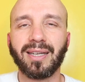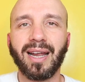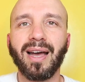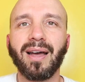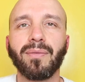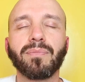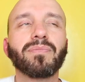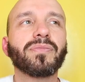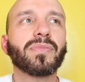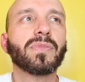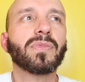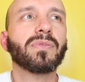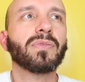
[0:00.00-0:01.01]
tra
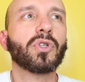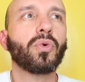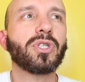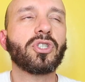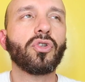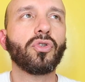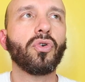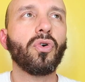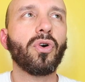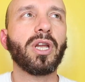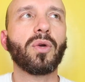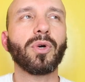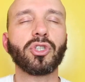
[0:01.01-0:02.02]
questi
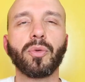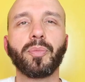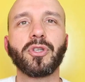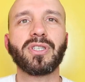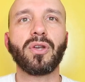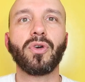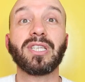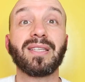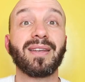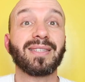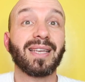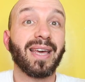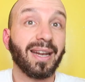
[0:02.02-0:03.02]
odori quanto possano
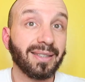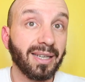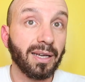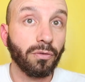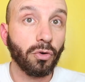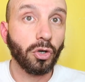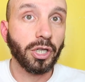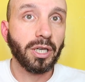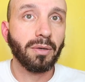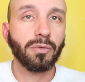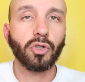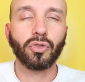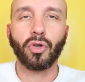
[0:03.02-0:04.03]
essere
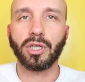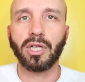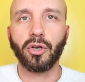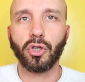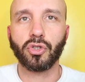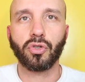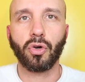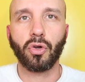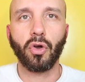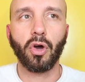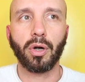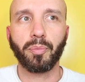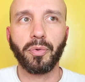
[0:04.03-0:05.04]
sgradevoli, gli odori del nostro
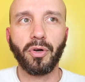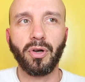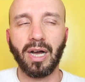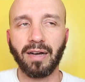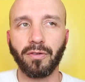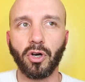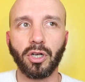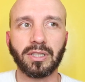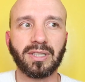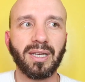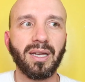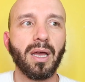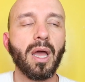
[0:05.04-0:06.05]
corpo a
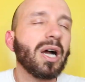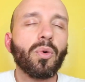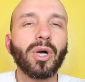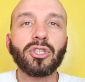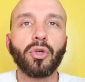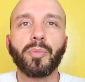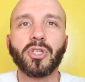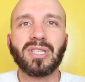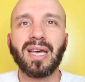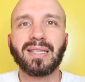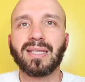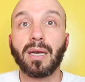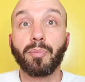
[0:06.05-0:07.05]
volte, ma quanto
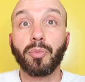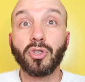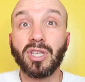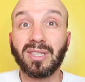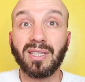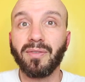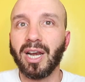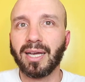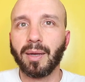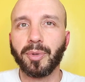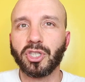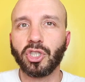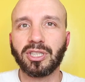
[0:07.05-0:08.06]
possa essere positiva la
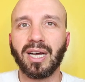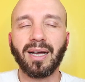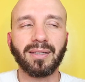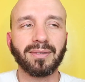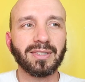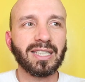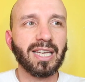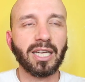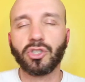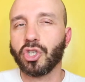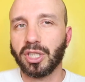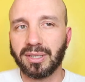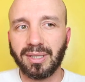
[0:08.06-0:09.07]
capacità di
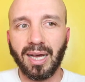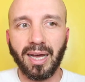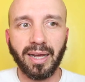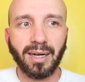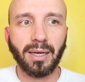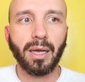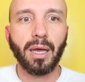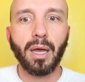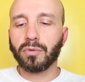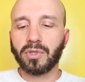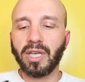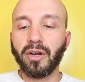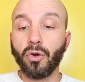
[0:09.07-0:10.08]
accettarli.
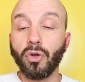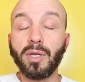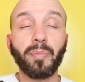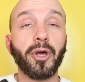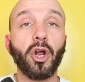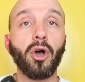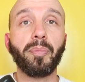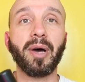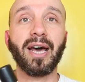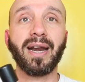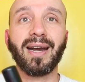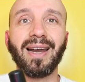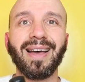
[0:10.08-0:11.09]
Terroni però
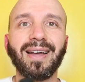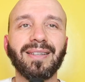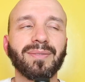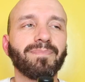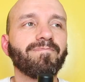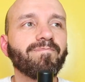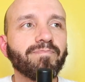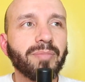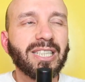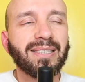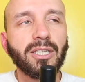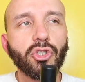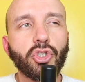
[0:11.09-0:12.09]
parla
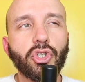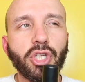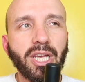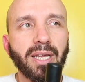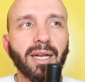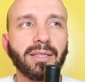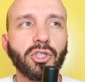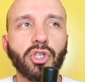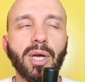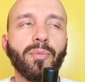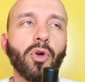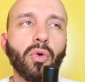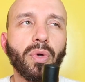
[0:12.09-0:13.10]
mette in scena
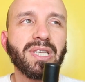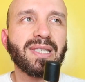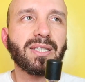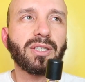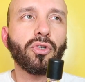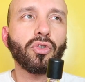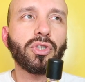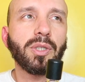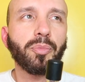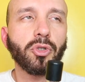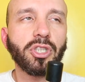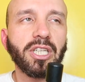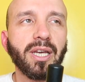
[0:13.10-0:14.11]
diciamo questo
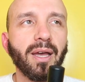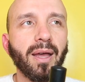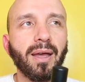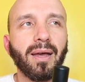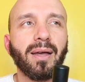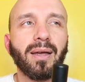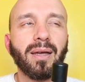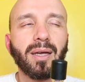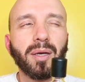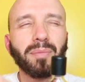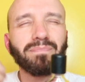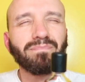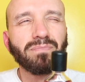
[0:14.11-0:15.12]
tipo di,
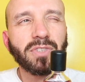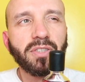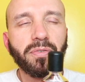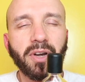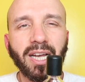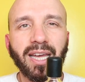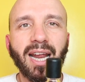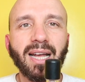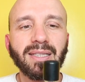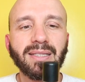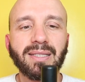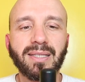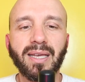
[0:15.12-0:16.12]
eh, di,
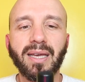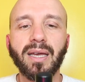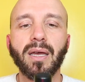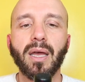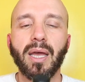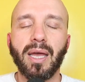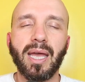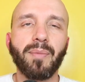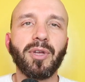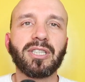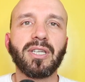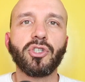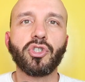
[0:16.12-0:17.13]
fragranze e
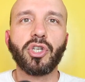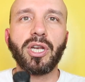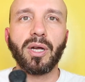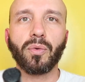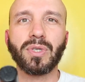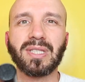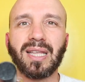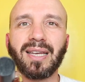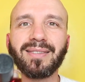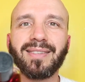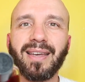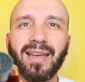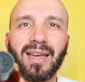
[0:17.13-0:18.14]
mette in scena questa
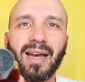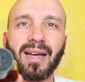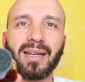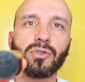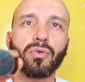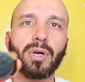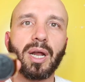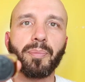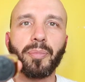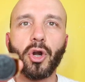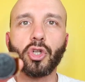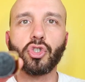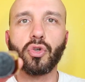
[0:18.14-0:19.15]
idea di un
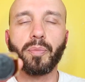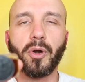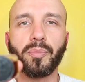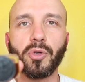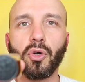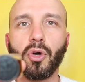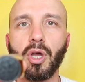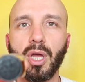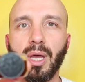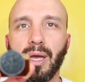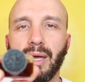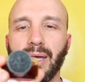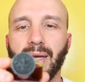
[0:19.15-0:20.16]
approccio proprio
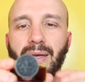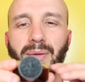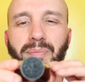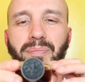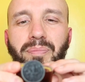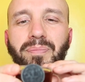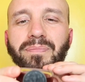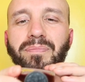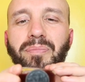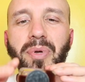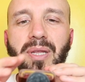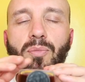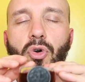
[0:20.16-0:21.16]

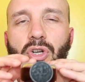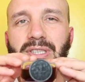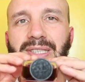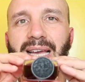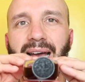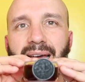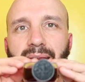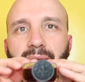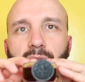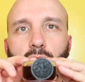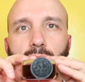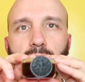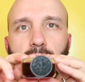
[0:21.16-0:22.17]
ehm, primordiale
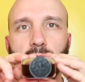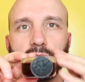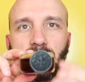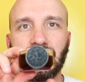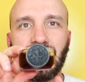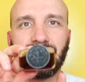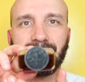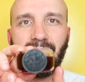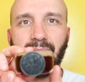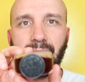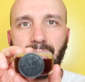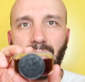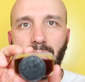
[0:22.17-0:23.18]
nei confronti della
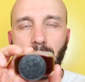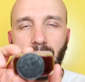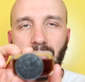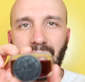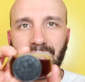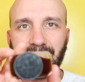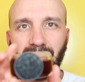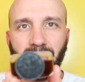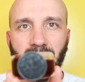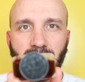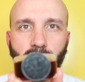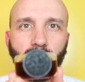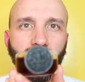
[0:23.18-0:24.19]
terra
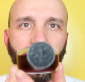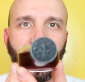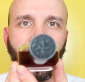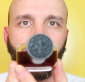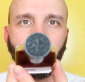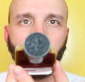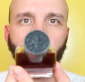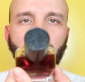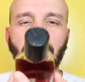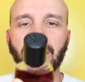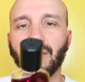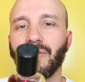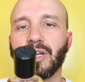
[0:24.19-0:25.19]
attraverso la lava
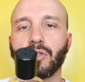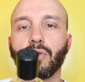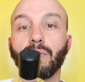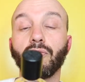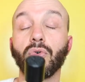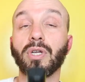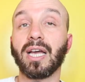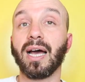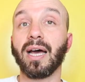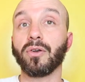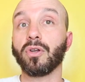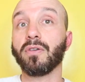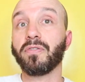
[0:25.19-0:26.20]
quindi attraverso il
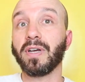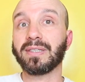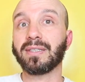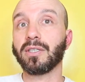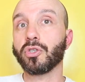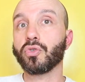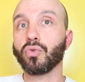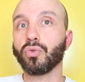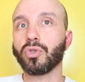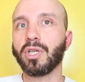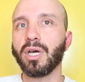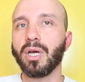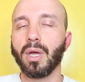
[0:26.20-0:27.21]
vulcano in effetti il
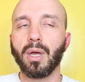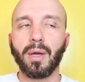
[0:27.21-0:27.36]
sud